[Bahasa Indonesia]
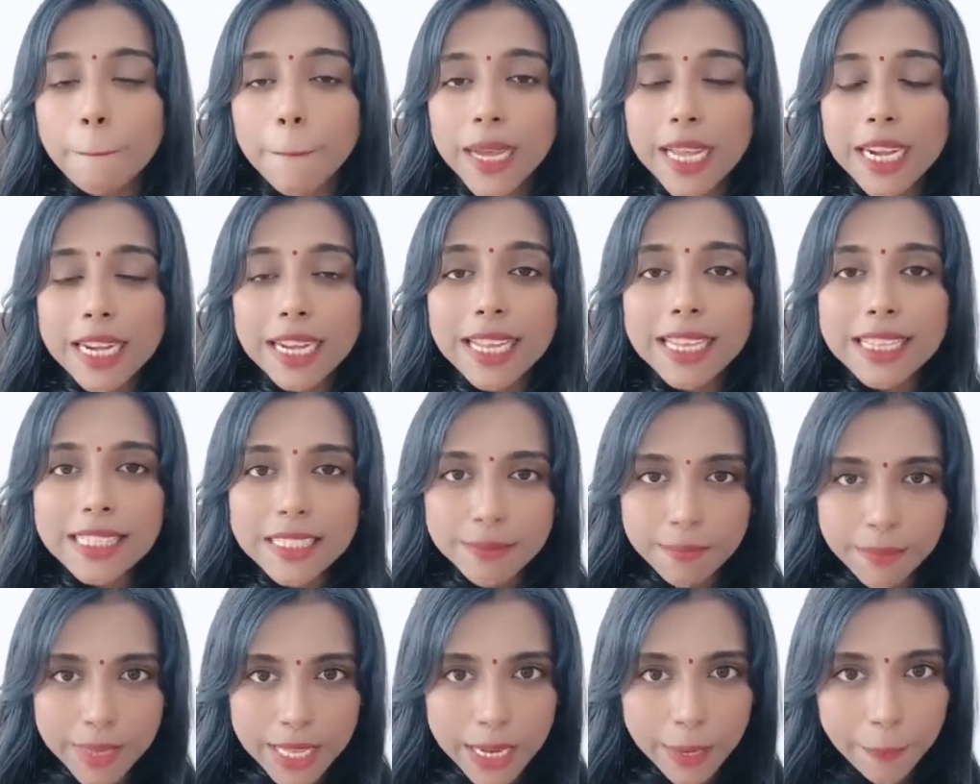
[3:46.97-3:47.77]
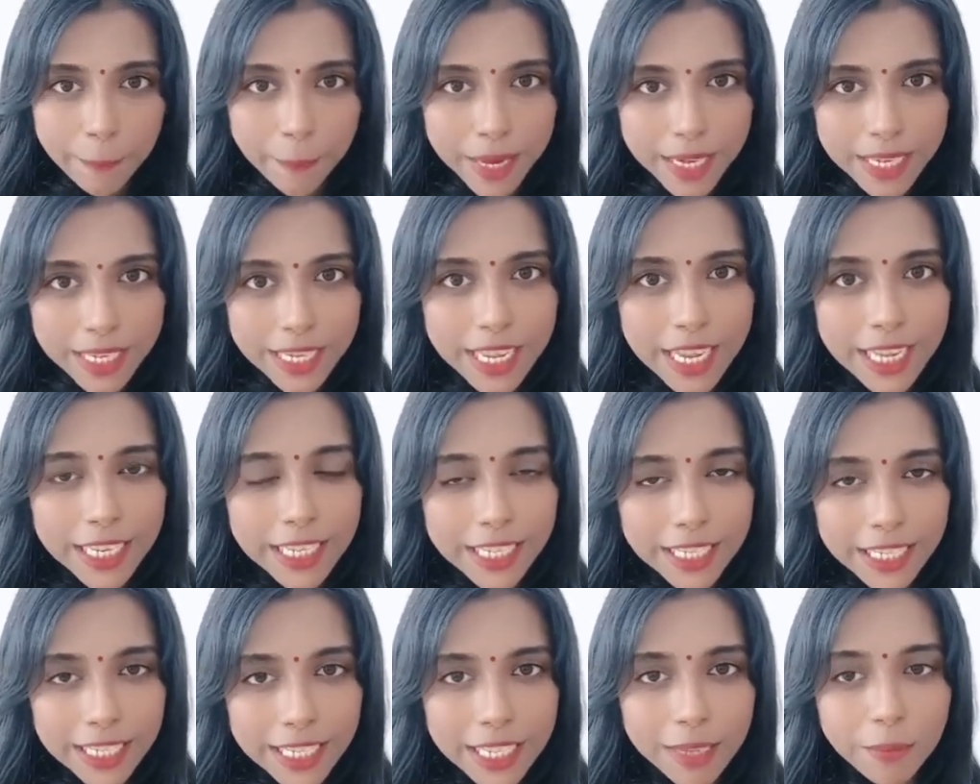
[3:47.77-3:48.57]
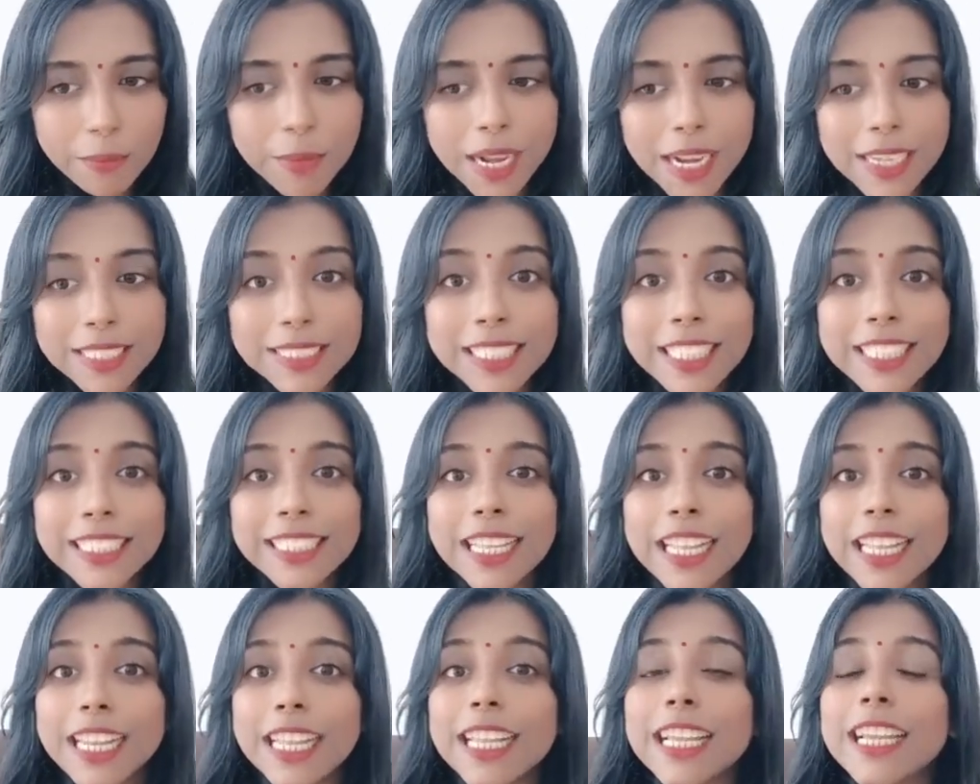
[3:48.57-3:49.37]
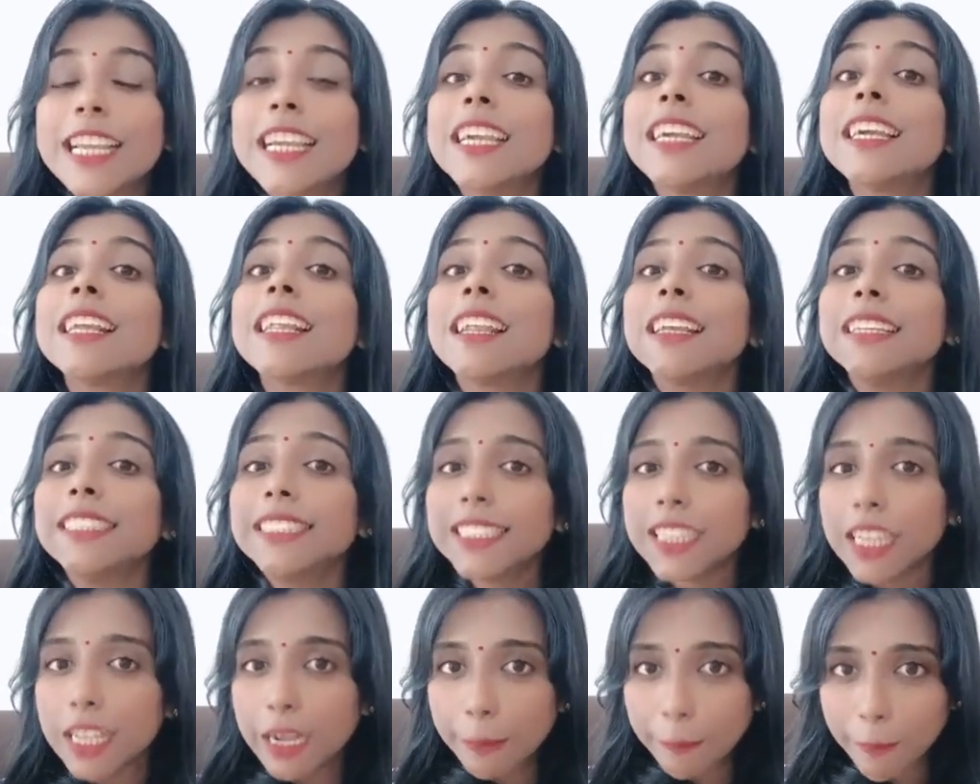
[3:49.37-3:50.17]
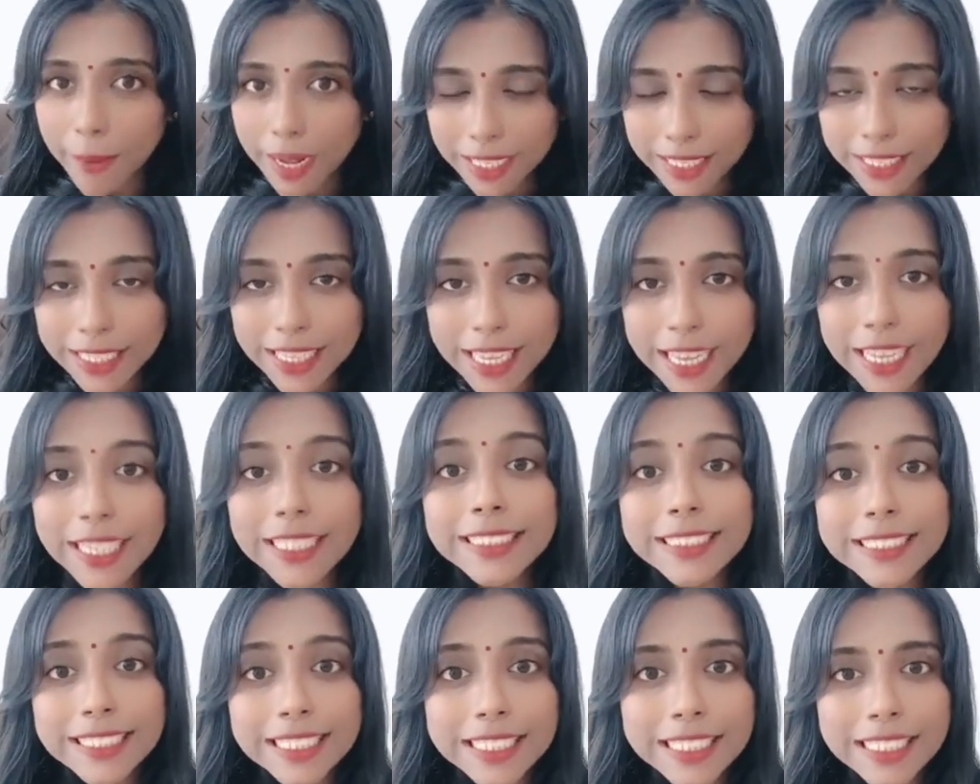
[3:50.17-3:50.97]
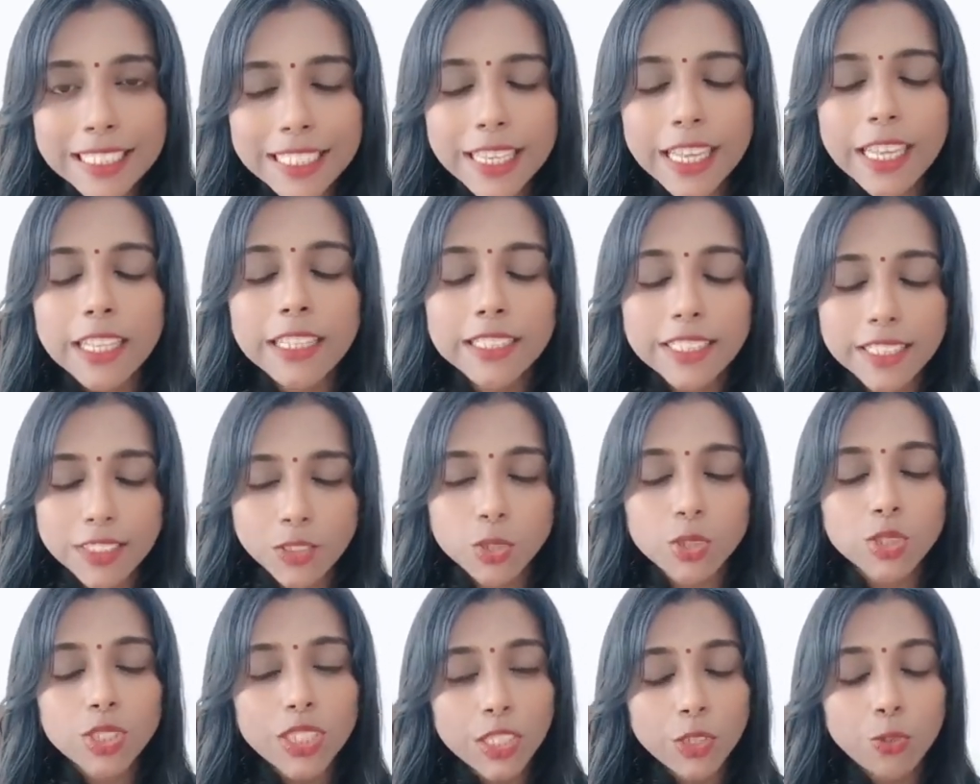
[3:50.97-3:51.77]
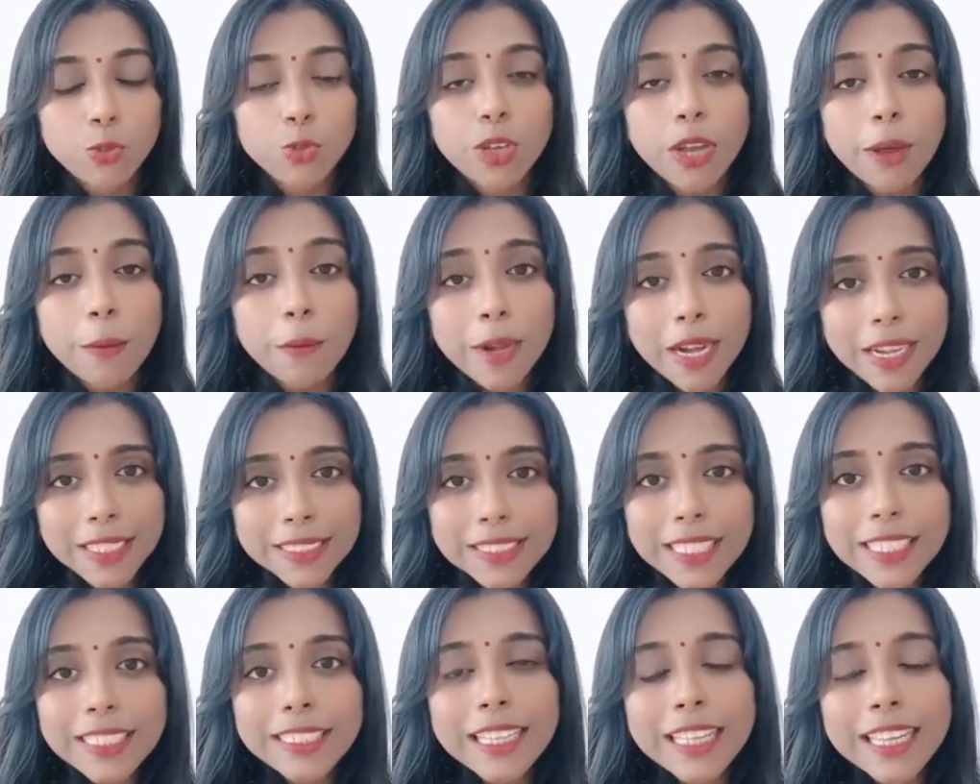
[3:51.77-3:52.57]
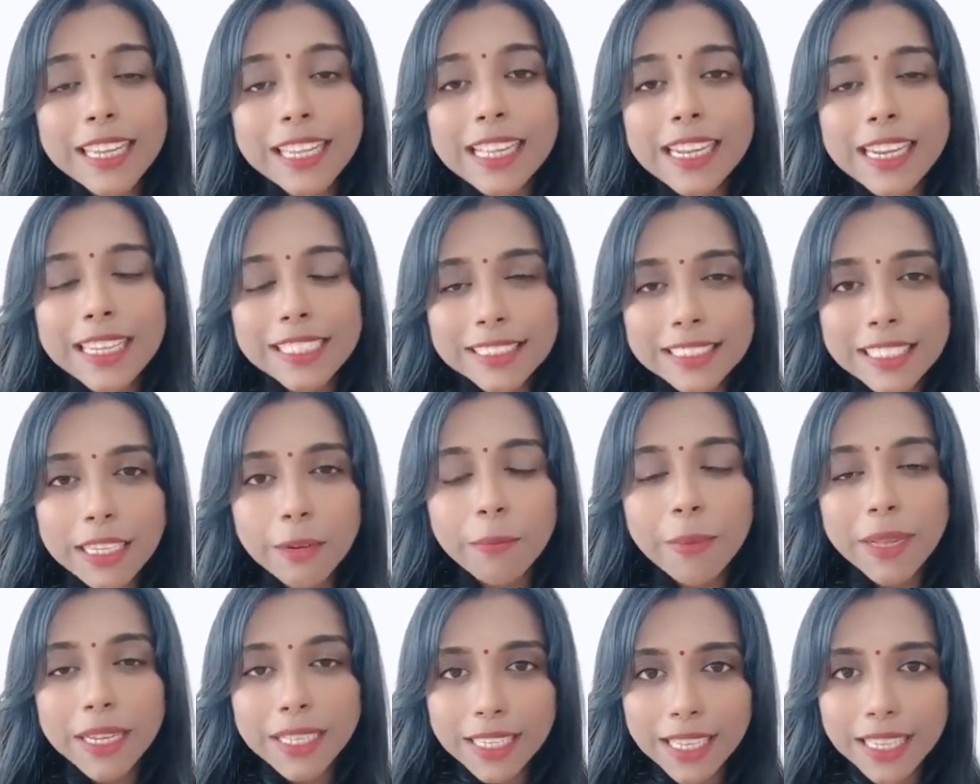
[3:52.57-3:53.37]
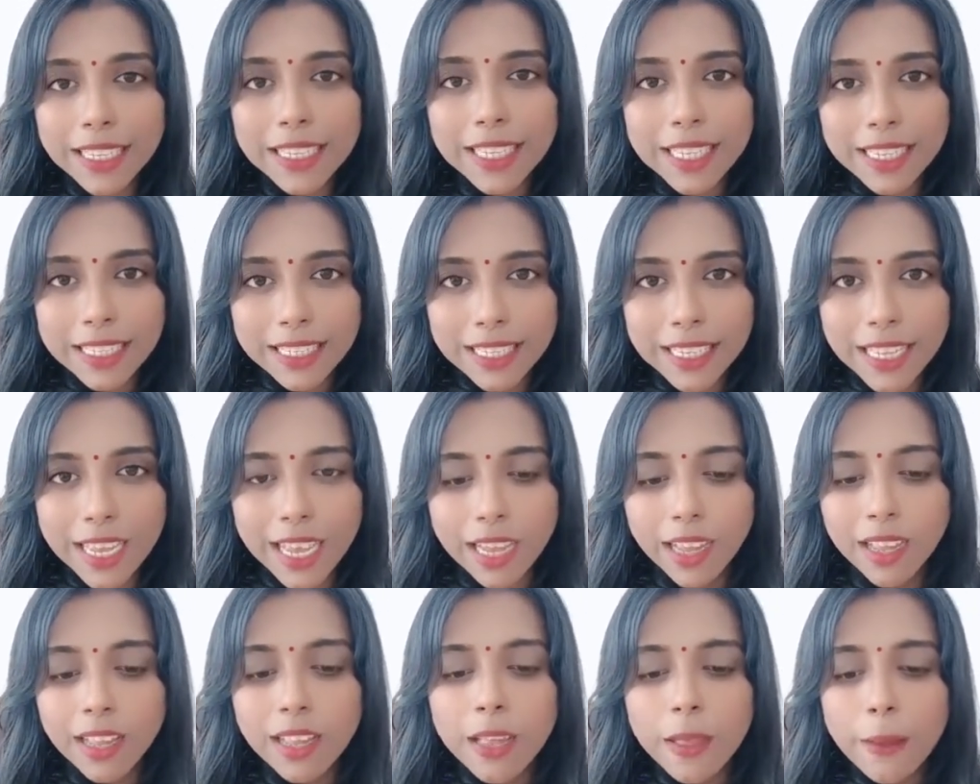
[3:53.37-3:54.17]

Marga Semiring Pandya ini berasal dari Kerajaan Pandya di India. So diduga berasal dari Kerajaan Pandya di India.